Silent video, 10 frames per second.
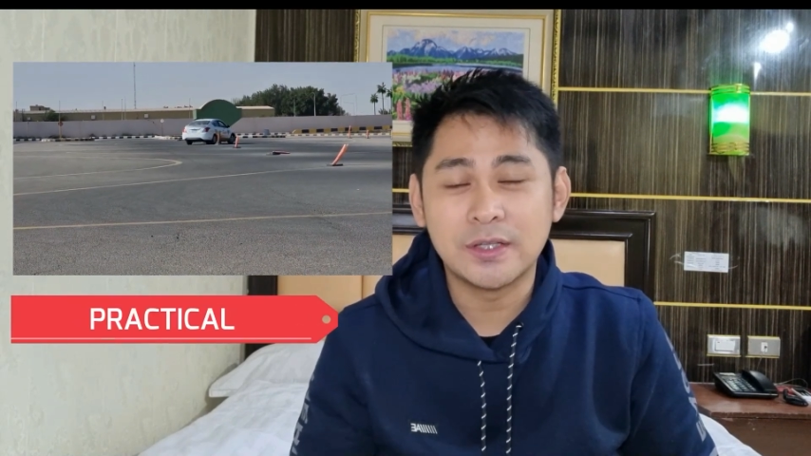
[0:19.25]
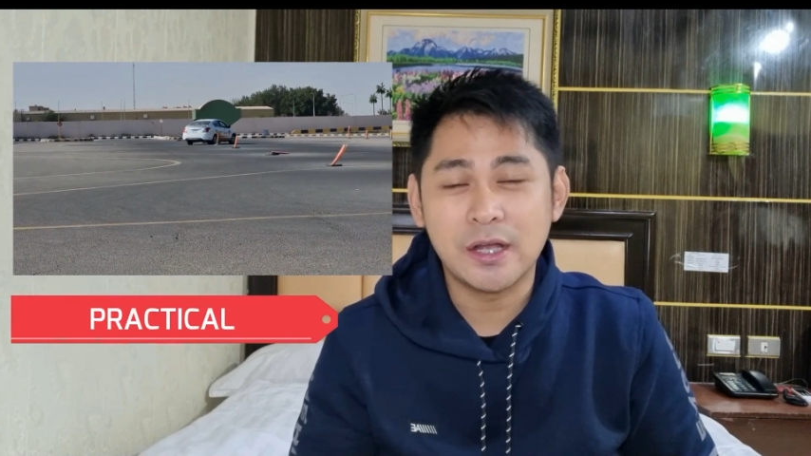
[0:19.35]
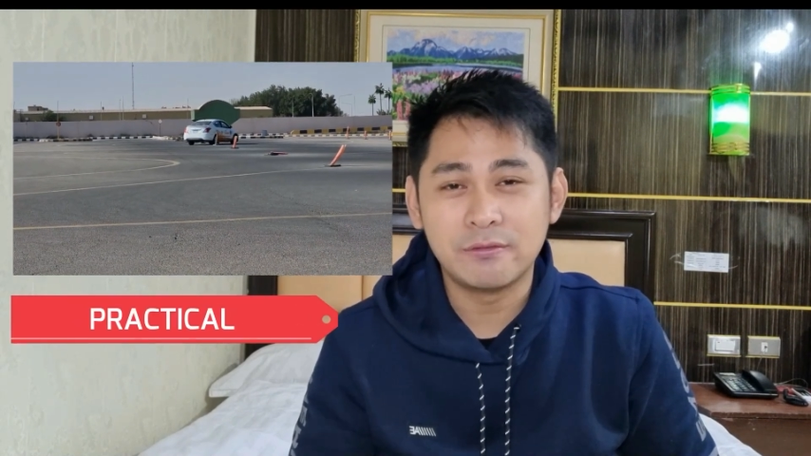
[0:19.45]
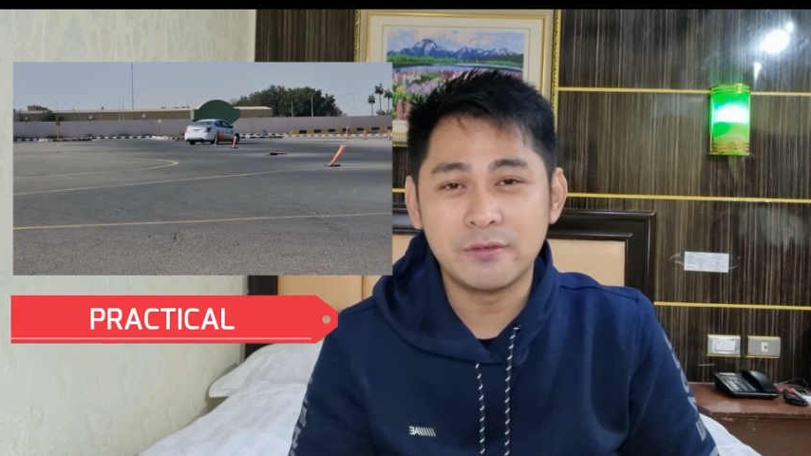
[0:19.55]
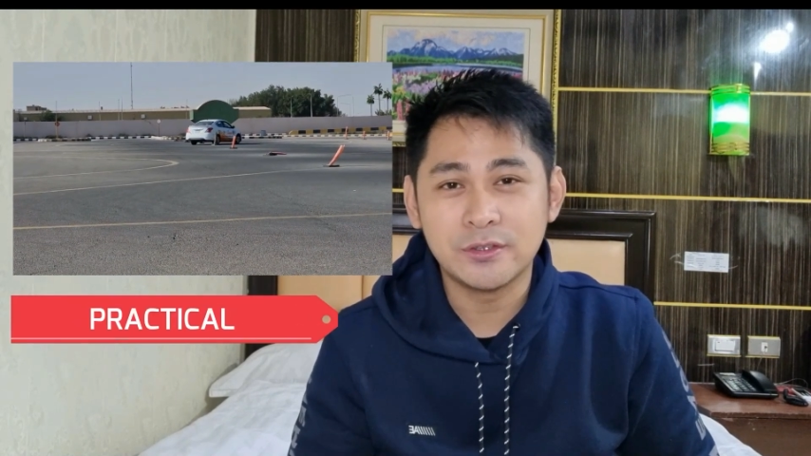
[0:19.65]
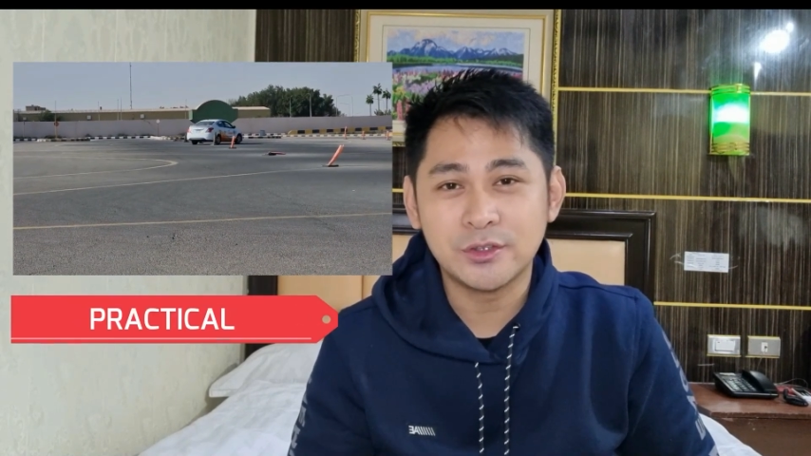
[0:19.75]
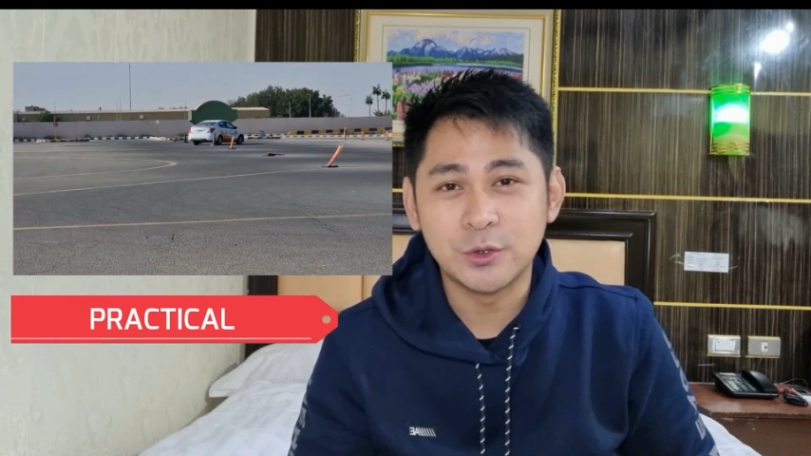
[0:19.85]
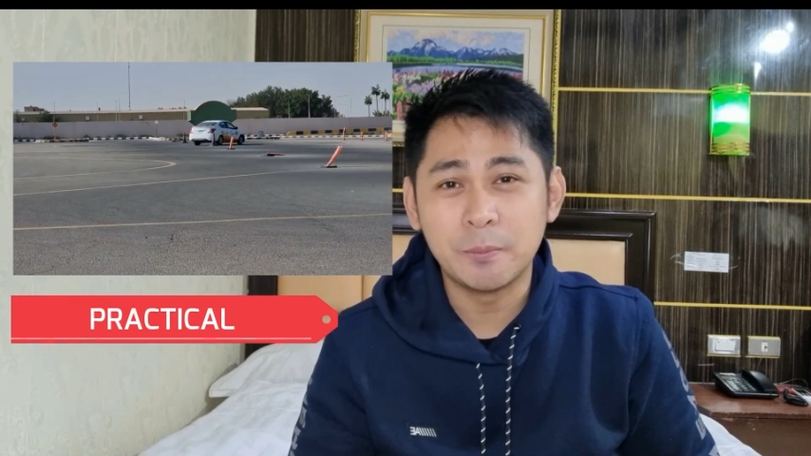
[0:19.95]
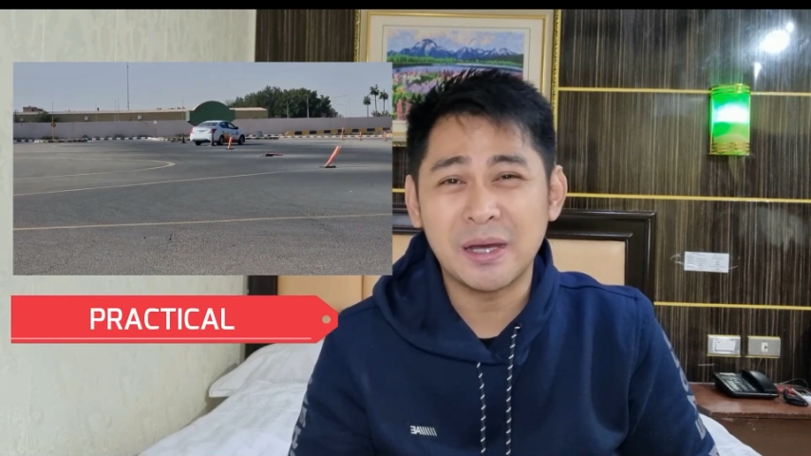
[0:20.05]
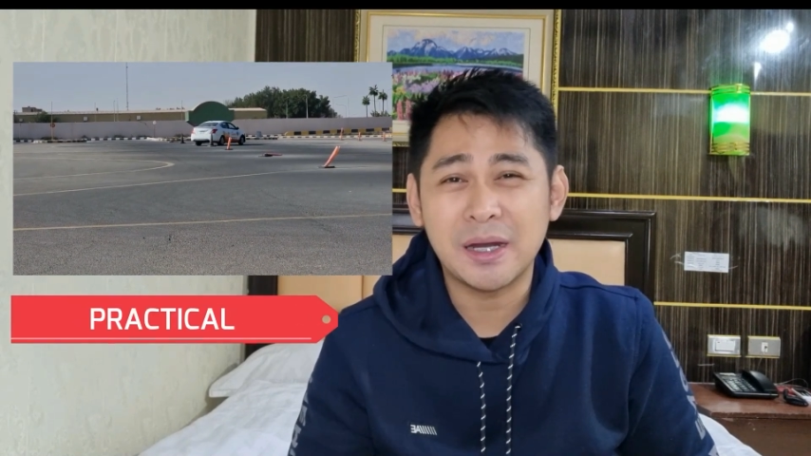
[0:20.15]
driving
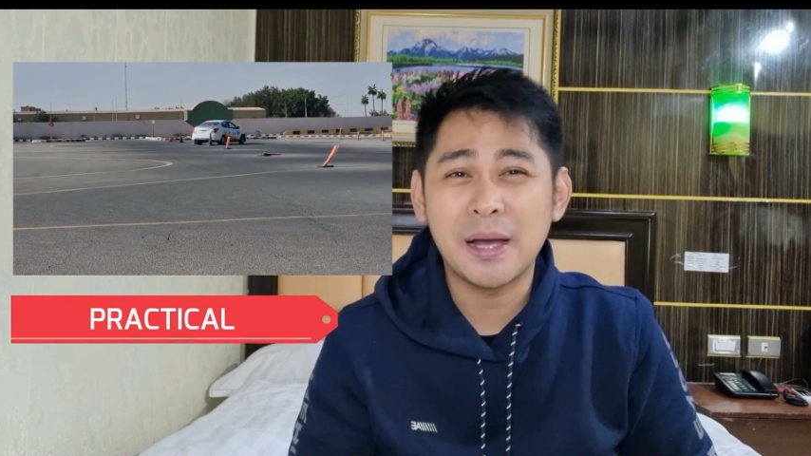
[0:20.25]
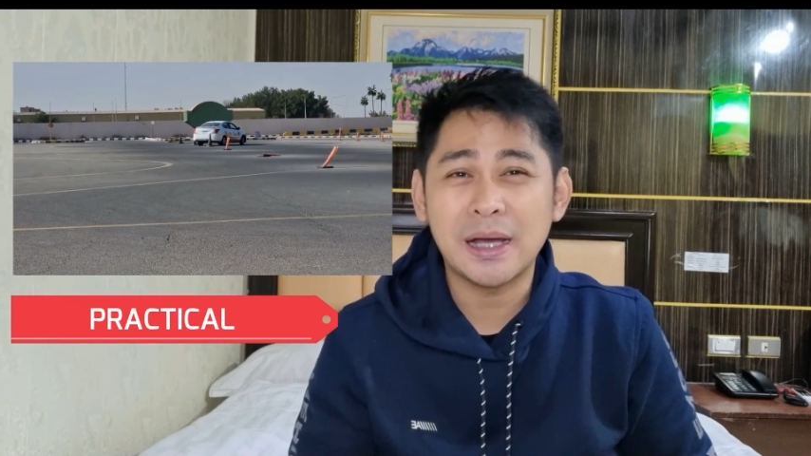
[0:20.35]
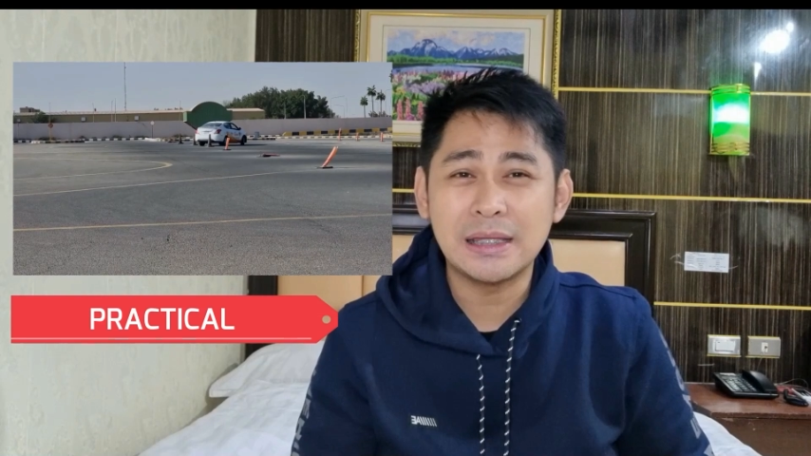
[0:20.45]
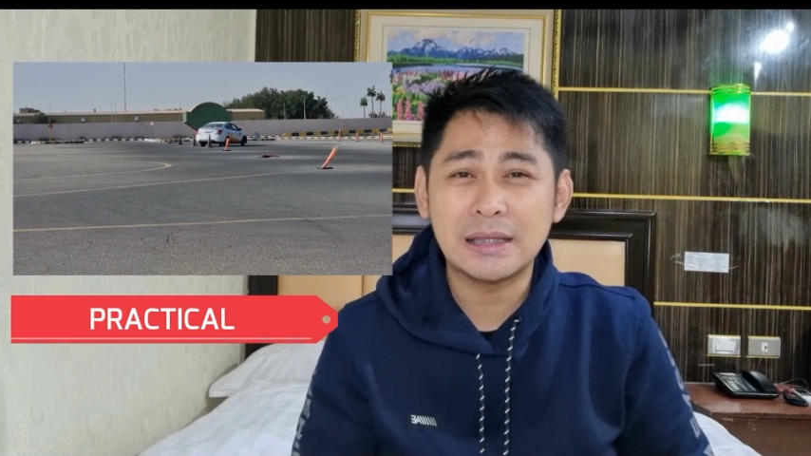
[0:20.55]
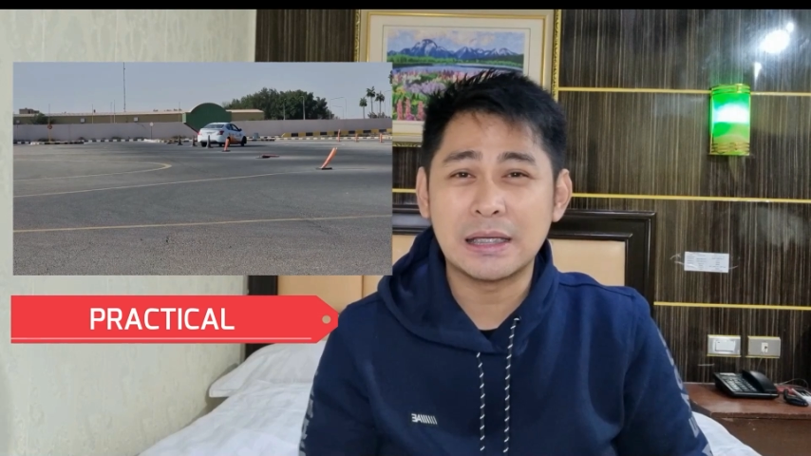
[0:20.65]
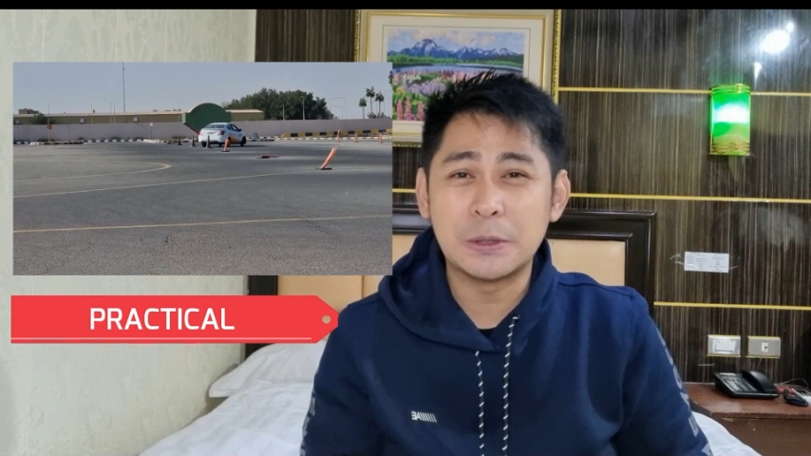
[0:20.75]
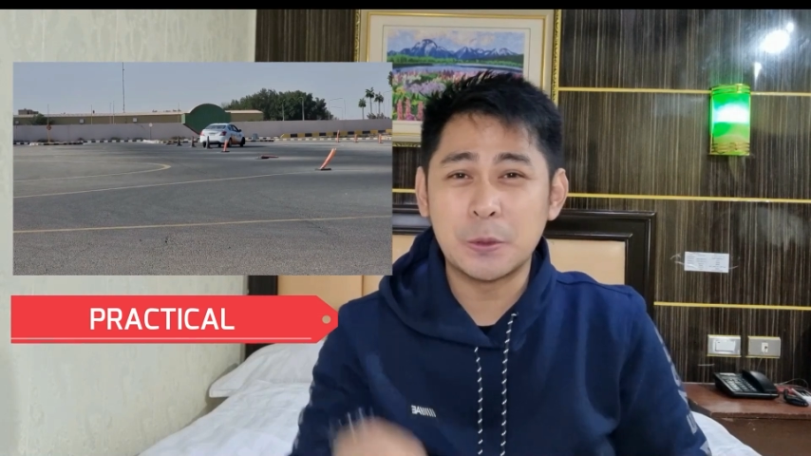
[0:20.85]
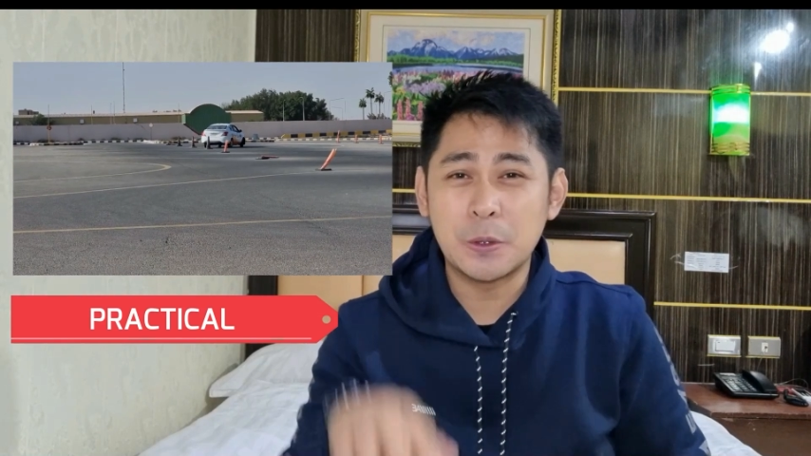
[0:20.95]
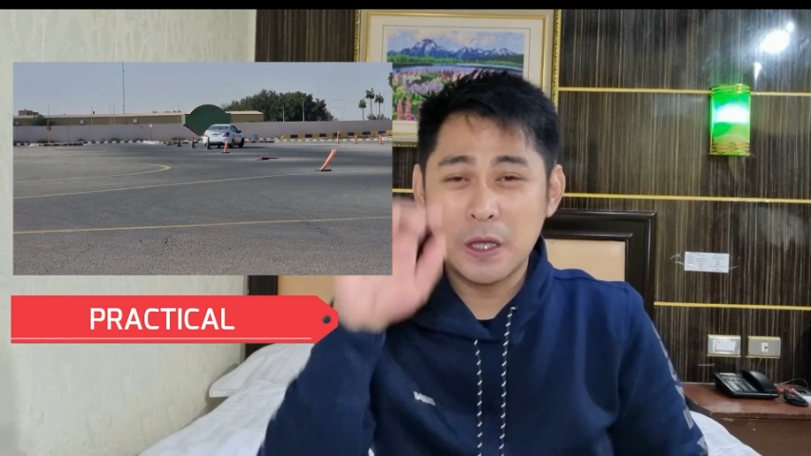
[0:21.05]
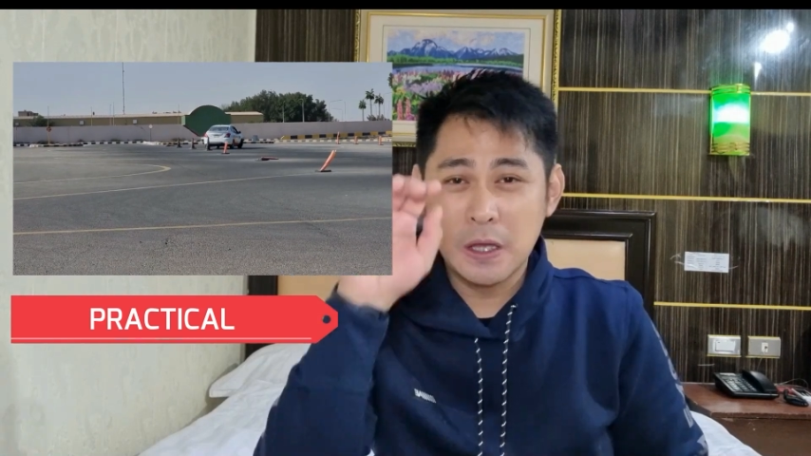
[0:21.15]
school para makita
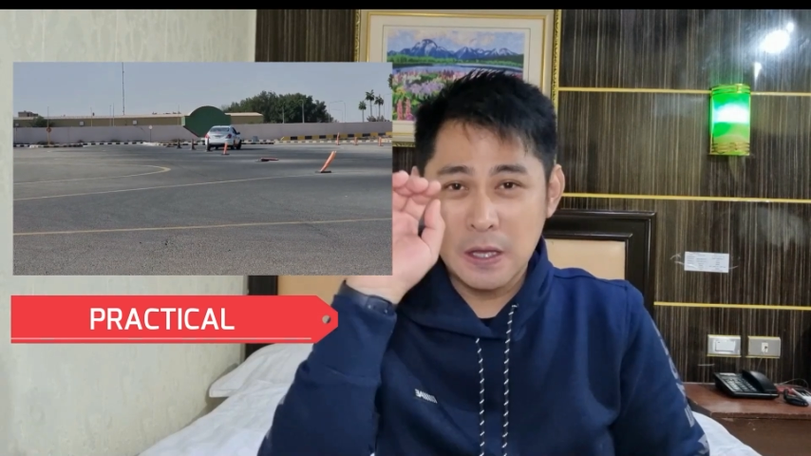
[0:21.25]
nung